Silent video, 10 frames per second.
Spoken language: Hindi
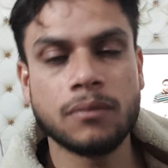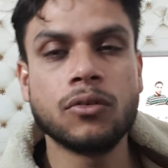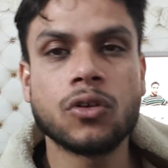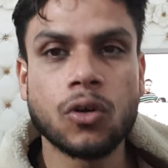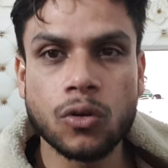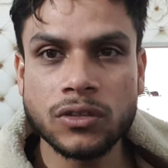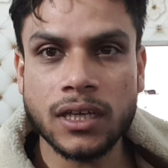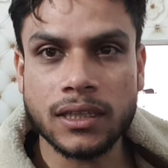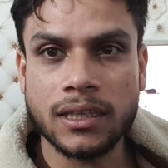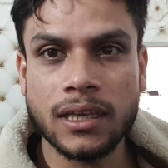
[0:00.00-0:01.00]
बुक हो
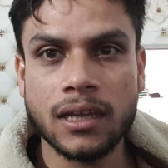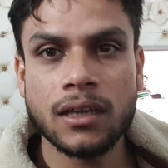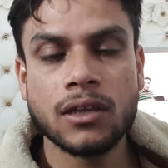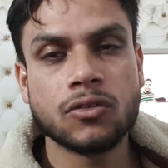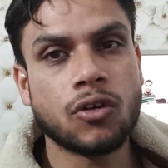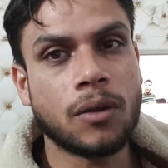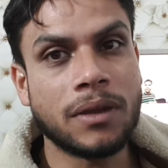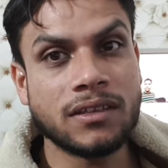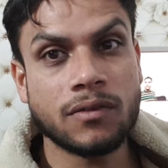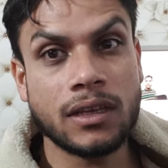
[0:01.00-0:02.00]
जाती हैं तो
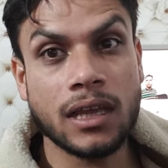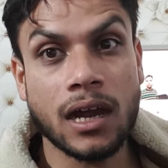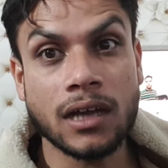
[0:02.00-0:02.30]
अम्बेसी वाले